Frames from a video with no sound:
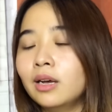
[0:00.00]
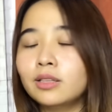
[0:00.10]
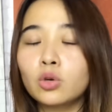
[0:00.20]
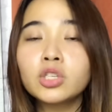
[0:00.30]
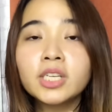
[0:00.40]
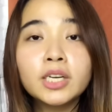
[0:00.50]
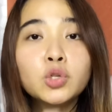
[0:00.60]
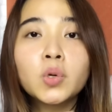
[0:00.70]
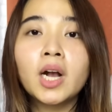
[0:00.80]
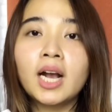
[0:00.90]
uh, terus
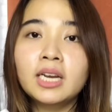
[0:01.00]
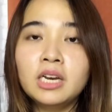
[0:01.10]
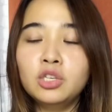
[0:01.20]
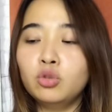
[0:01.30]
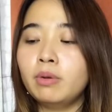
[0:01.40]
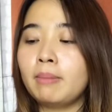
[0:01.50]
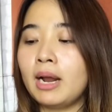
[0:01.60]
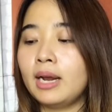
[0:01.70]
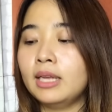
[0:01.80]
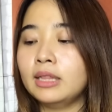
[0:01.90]
ini juga nggak ada di
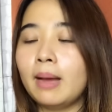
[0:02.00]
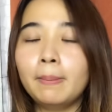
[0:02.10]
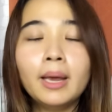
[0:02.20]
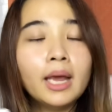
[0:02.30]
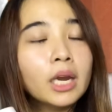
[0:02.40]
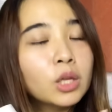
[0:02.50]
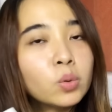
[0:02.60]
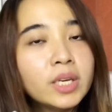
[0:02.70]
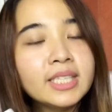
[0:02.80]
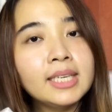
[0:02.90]
supermarket tapi ini
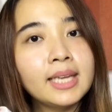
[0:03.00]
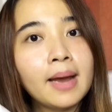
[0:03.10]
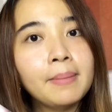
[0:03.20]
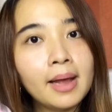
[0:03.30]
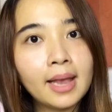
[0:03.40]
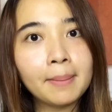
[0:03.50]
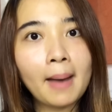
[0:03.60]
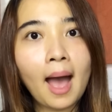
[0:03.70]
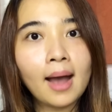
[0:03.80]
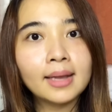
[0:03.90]
tuh isinya banyak
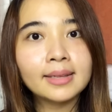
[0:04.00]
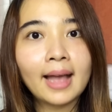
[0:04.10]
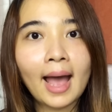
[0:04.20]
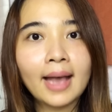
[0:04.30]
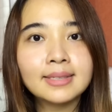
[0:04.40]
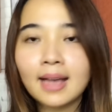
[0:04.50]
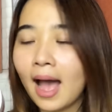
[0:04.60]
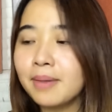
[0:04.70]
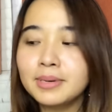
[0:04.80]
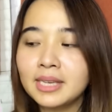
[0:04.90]
banget guys
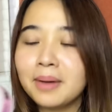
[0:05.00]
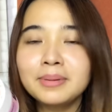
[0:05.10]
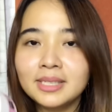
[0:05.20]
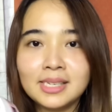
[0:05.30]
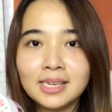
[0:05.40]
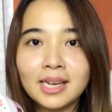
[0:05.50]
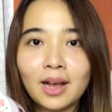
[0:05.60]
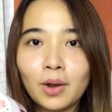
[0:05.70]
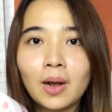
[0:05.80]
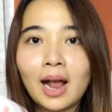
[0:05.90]
nggak habis-habis ini
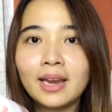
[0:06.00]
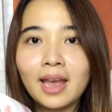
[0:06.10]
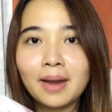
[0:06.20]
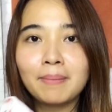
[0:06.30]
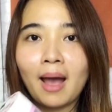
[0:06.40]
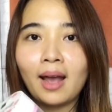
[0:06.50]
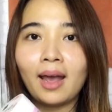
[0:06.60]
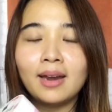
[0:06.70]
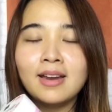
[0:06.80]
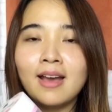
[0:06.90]
kalau kalian
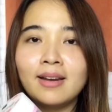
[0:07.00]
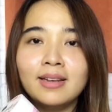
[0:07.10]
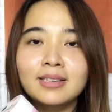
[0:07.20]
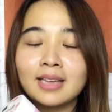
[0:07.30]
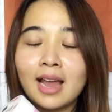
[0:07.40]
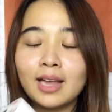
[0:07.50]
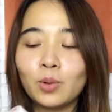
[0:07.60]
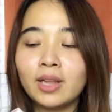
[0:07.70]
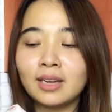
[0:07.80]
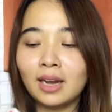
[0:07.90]
pakai dari Scarlett
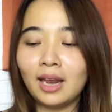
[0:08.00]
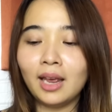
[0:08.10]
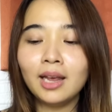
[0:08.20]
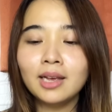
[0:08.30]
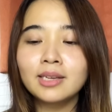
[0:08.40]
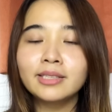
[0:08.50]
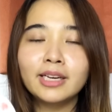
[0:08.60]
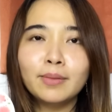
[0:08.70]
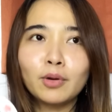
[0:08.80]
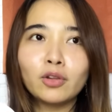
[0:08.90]
Whitening
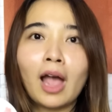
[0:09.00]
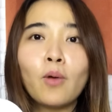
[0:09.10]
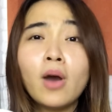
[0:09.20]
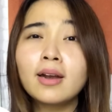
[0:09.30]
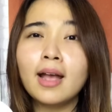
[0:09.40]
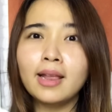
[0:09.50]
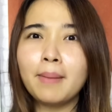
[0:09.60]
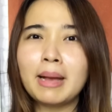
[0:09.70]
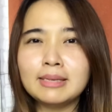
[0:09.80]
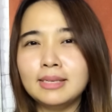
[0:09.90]
jadi menurut aku
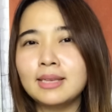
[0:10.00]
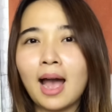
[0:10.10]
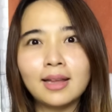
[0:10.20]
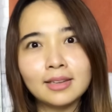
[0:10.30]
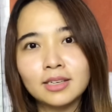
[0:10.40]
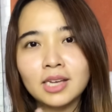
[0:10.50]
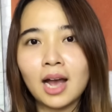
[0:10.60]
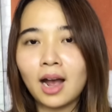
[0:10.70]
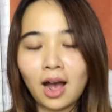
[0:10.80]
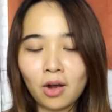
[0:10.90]
harganya masih sangat
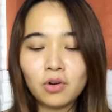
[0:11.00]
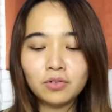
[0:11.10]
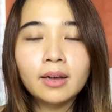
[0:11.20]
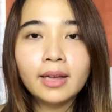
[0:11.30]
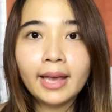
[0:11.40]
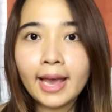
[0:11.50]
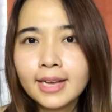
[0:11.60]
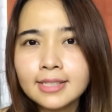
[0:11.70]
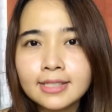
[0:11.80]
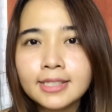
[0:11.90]
terjangkau
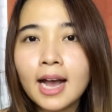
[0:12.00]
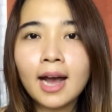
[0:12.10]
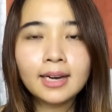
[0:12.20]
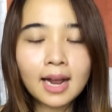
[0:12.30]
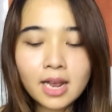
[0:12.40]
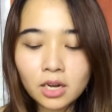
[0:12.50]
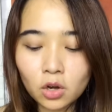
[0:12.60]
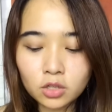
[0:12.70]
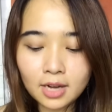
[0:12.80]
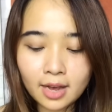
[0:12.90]
It's jangan kalian
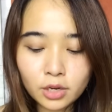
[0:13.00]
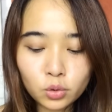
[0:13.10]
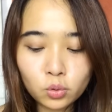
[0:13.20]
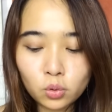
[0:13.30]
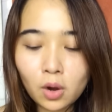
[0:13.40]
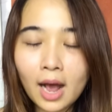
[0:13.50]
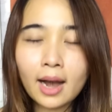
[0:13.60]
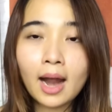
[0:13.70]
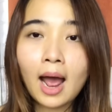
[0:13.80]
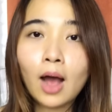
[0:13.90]
close lagi dulu
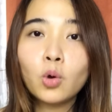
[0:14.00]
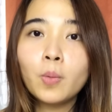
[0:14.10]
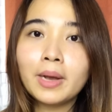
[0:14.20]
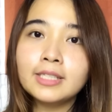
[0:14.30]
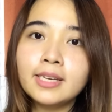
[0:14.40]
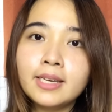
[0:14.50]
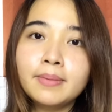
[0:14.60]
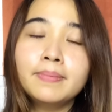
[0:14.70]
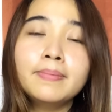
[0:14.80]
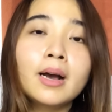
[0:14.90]
karena aku masih
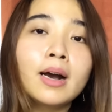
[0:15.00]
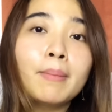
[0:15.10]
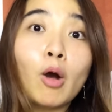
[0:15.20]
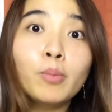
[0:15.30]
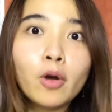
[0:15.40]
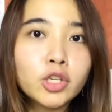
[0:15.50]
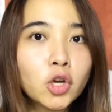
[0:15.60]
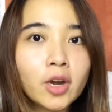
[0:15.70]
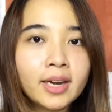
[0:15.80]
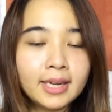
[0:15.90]
uh, mau
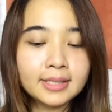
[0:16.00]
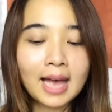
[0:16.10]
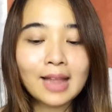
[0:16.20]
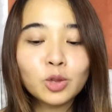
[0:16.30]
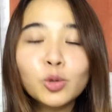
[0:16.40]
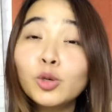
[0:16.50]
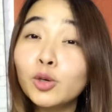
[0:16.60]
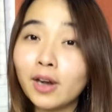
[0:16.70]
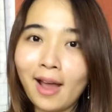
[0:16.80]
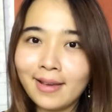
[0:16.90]
bocorin nih satu
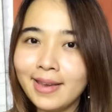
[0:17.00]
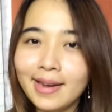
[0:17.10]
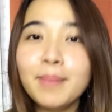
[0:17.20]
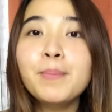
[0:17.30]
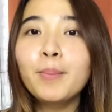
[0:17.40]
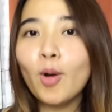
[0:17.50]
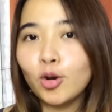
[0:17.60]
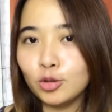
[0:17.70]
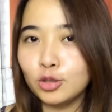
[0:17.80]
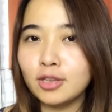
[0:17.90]
lulur lagi ini
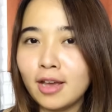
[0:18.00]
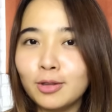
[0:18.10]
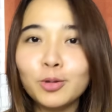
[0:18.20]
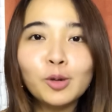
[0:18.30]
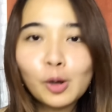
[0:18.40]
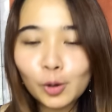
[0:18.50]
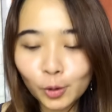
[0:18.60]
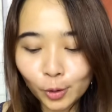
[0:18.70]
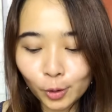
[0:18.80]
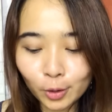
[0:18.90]
bonus yaitu
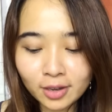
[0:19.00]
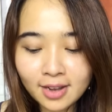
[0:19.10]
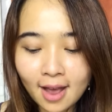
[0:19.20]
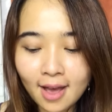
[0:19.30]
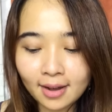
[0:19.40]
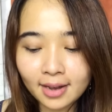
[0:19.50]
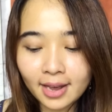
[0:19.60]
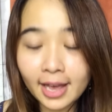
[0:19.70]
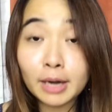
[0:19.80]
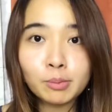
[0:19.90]
lulur dari
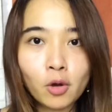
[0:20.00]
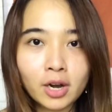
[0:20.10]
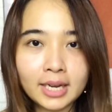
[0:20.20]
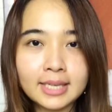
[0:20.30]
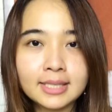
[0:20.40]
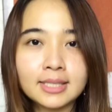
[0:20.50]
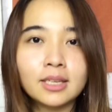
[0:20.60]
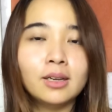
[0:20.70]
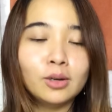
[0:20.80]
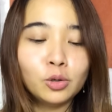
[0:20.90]

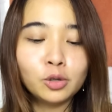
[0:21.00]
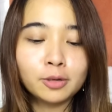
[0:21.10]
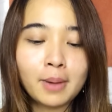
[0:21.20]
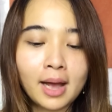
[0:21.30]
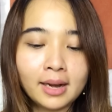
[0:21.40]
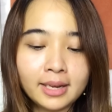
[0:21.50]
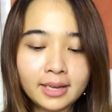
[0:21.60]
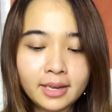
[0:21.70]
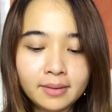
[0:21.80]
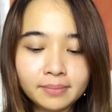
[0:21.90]
Herboris lulur
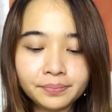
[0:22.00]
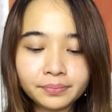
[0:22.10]
Bali